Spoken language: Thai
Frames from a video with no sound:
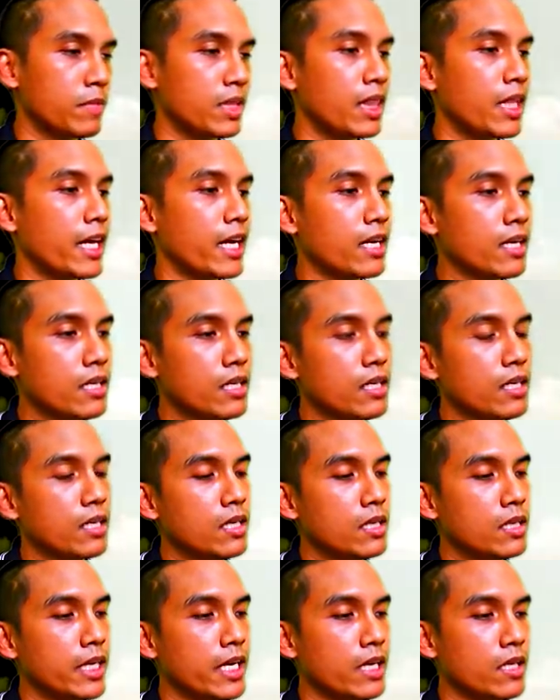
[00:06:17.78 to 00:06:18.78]
มันเล็ก
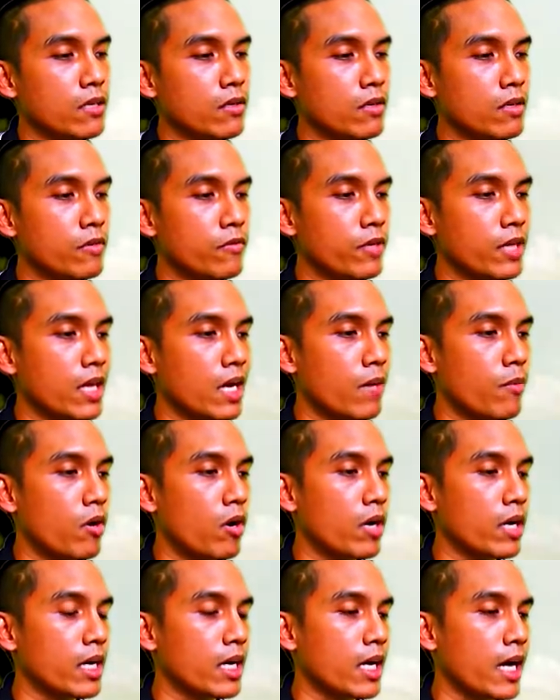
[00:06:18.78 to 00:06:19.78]
เล็กแล้วก็เวลาม
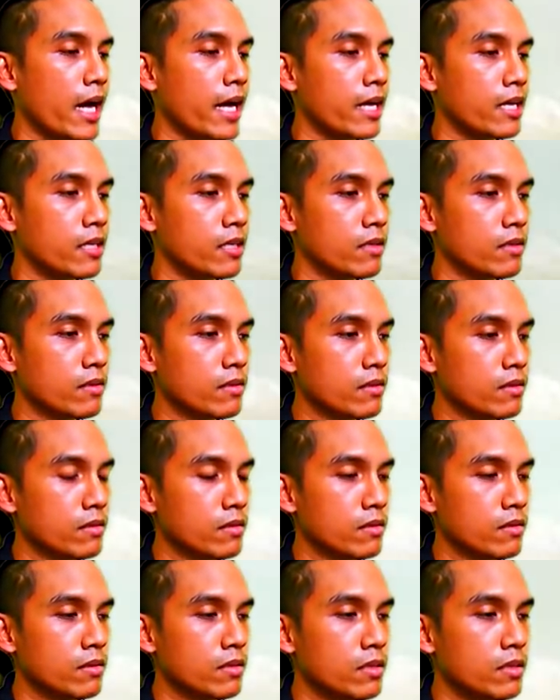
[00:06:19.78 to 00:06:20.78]
องไกลๆเนี่ย
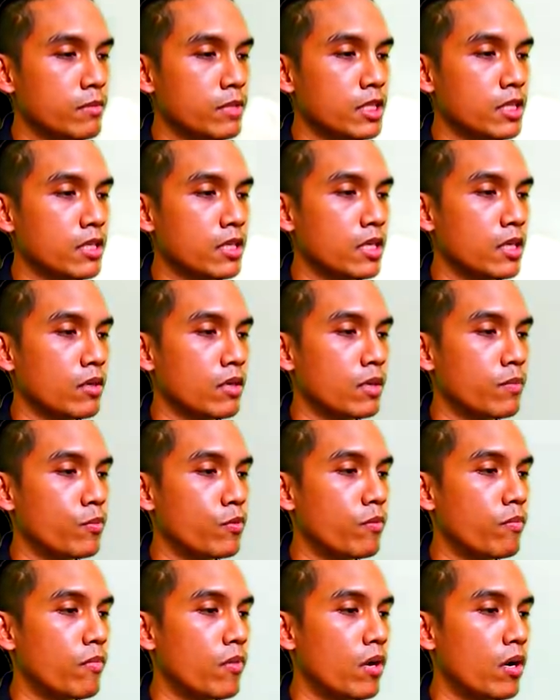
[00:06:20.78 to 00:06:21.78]
คือมันจะเกี่ยวกับ
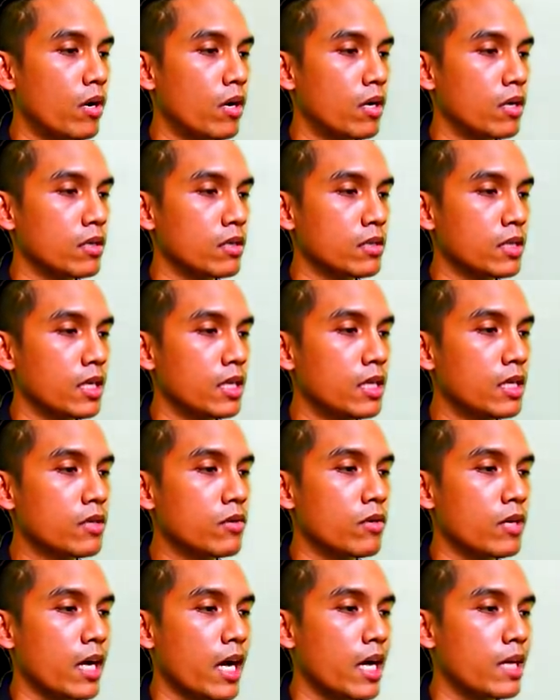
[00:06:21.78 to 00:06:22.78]
มุมมองในเรื่อง
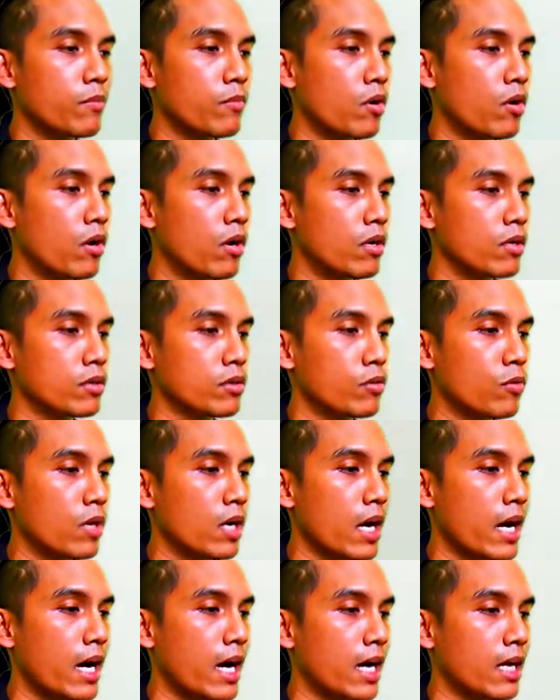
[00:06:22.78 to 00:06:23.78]
ของการมองตัว
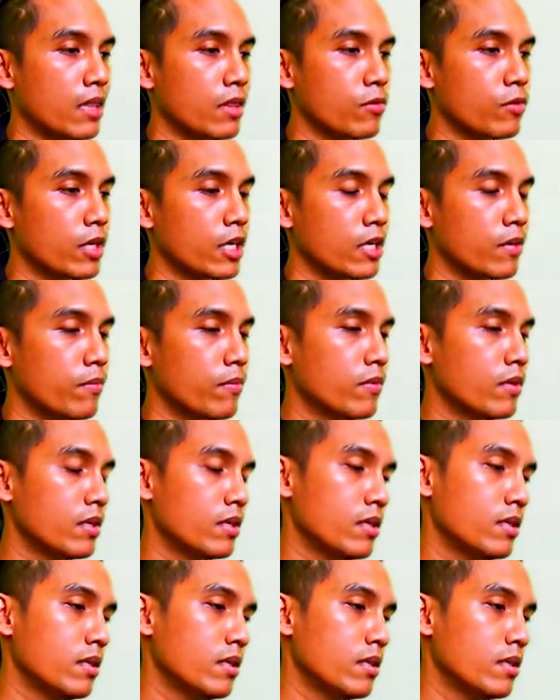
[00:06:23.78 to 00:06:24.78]
งานด้วยครับ
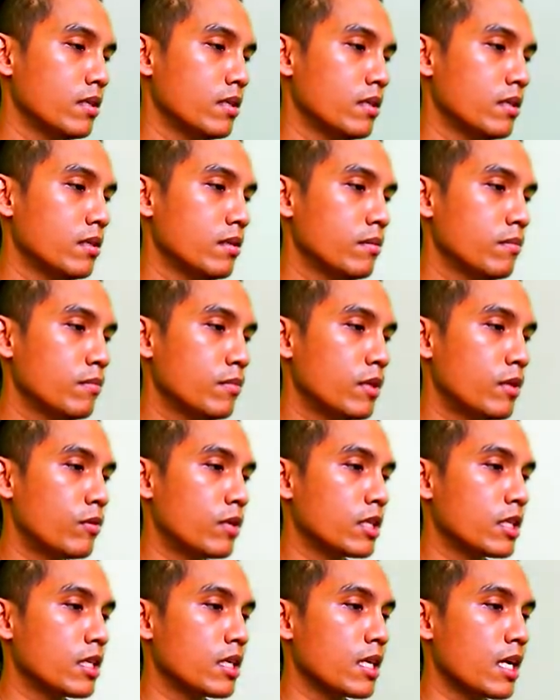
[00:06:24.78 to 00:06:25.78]
เพราะ
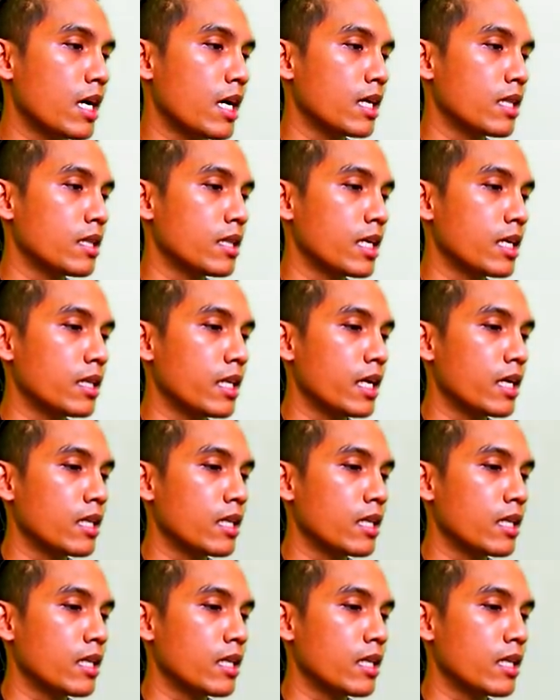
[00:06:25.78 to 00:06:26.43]
ว่าถ้างานเล็